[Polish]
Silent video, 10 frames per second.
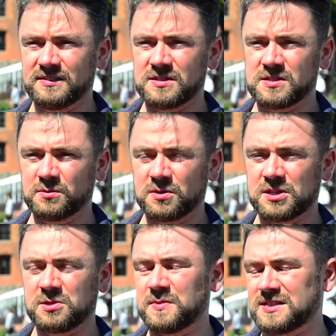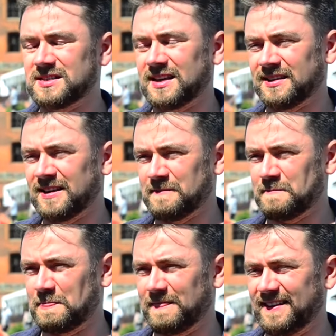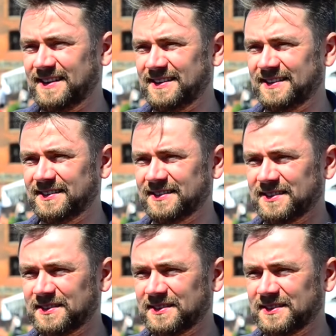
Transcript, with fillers: są to rzeczy bezcenne. I